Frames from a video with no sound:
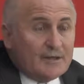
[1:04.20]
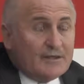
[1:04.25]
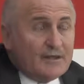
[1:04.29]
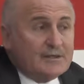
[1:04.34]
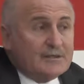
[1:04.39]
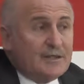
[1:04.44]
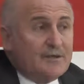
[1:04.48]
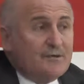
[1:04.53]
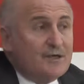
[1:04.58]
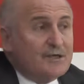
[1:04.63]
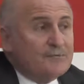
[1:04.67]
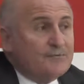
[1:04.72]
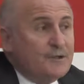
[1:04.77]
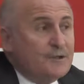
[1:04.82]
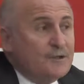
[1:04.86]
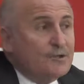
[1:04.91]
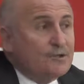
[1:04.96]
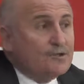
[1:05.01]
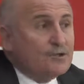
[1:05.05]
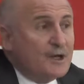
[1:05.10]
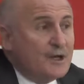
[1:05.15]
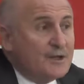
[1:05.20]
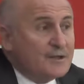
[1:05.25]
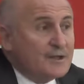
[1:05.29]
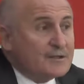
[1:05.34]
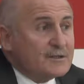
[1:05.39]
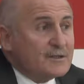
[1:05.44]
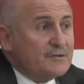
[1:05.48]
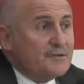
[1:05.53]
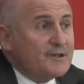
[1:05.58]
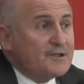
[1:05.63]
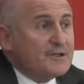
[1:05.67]
lütfen burası
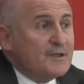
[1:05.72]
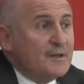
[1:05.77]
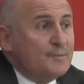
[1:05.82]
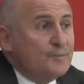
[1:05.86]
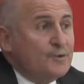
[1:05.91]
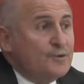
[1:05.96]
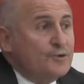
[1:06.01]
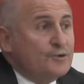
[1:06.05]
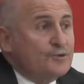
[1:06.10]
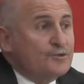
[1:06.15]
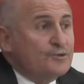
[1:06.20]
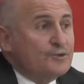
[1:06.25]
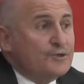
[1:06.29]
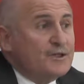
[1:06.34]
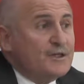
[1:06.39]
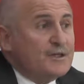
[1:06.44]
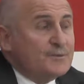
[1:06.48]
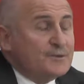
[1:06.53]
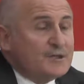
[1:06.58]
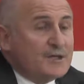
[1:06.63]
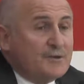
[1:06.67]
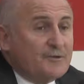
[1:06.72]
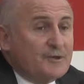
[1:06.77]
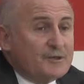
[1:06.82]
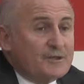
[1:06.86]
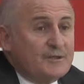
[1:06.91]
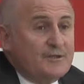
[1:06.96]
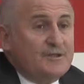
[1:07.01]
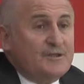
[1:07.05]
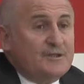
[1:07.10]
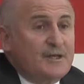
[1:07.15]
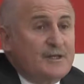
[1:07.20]
ideolojik bir yer değil.
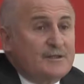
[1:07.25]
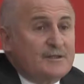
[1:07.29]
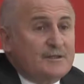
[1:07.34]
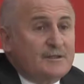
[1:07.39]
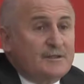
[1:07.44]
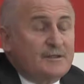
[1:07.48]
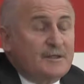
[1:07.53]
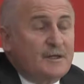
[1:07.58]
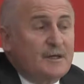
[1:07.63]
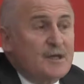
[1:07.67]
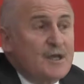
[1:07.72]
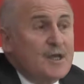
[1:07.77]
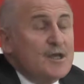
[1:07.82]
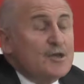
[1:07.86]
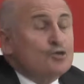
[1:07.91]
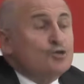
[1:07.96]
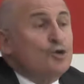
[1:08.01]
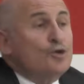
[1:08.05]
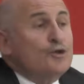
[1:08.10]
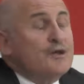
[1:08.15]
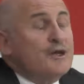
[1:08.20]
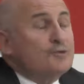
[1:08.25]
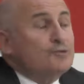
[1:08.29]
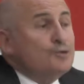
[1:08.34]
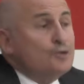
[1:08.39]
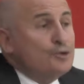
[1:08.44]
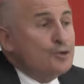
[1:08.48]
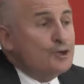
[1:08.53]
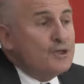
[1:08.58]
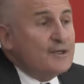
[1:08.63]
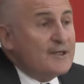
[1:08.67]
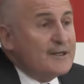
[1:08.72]
Burada herkes güzelce
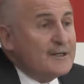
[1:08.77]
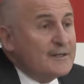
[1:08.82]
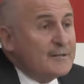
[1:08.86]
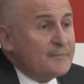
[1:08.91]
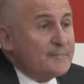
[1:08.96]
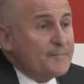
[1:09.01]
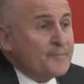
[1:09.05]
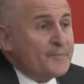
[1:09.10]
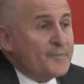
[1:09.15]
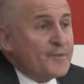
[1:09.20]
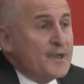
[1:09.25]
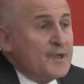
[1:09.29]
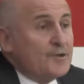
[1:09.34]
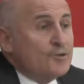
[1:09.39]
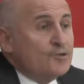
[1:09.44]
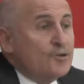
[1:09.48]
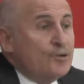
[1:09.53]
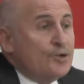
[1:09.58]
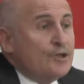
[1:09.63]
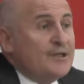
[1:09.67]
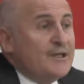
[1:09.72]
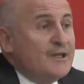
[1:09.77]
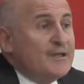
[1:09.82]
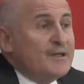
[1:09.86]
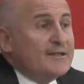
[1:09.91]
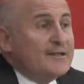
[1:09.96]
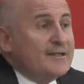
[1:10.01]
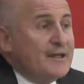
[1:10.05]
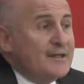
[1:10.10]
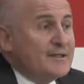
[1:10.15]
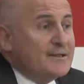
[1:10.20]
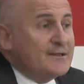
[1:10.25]
konuştu. Üzüldüğümüzü söyledik,
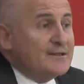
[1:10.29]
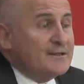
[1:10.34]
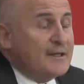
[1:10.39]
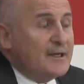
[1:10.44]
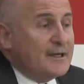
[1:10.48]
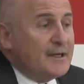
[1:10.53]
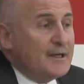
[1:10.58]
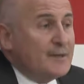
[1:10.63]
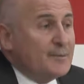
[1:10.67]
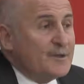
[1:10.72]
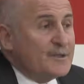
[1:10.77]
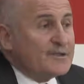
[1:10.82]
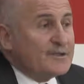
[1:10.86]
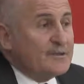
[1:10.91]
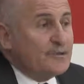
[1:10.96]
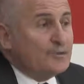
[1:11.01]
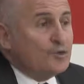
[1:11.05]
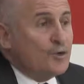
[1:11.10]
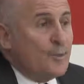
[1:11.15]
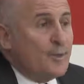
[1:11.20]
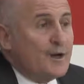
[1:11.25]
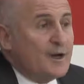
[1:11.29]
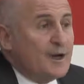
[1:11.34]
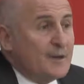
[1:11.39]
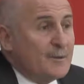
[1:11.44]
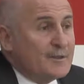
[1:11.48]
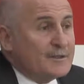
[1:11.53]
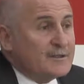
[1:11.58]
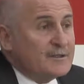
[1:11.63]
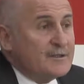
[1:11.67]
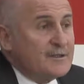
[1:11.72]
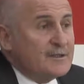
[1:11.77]
rahmet diledik. Zaten
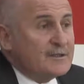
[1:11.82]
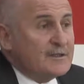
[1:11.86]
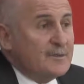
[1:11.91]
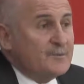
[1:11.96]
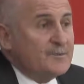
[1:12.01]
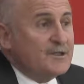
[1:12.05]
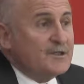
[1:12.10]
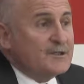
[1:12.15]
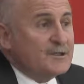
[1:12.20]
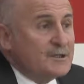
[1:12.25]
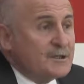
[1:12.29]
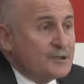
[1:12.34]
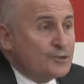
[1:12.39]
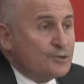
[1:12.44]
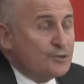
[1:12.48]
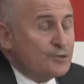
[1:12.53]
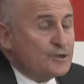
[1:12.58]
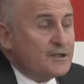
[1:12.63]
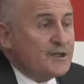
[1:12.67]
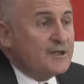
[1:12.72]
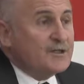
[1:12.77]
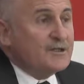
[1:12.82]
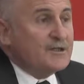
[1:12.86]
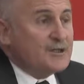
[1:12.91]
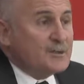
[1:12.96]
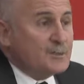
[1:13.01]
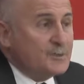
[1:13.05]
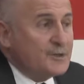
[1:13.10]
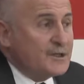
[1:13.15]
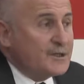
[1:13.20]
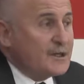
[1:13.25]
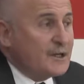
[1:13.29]
hükümet gereğini yapıyor ve
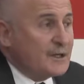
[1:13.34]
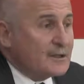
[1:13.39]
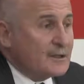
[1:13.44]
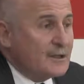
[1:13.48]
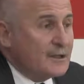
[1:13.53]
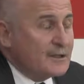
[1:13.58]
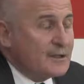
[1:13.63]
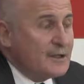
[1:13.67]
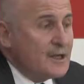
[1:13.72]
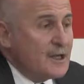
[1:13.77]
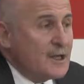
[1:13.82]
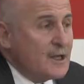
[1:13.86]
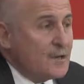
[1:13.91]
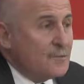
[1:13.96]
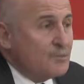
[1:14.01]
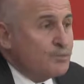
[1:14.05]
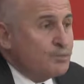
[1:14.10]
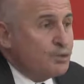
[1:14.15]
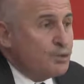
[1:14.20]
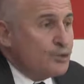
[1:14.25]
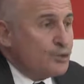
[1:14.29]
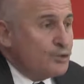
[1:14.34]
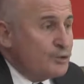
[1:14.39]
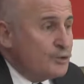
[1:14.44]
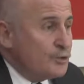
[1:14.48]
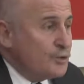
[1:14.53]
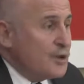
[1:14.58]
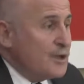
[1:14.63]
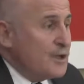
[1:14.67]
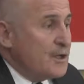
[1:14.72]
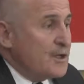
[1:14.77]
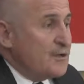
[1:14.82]
yapmak üzere. Yani
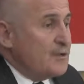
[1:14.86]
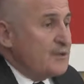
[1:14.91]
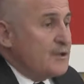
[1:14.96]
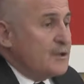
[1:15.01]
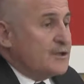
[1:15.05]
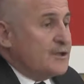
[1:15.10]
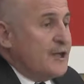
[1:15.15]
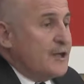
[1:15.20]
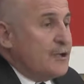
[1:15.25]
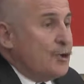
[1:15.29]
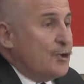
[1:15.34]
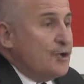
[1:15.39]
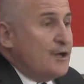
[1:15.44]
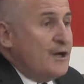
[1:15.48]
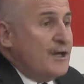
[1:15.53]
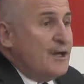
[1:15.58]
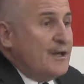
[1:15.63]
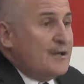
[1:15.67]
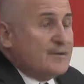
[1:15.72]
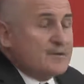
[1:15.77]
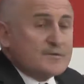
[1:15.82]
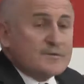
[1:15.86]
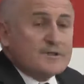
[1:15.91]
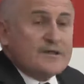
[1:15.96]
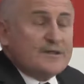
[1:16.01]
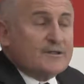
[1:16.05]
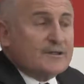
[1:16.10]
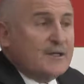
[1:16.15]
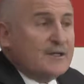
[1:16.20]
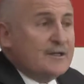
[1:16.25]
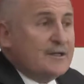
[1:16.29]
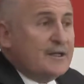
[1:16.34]
bunu hemen hükümetin
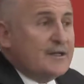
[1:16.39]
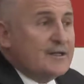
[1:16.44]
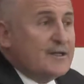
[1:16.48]
üzerine de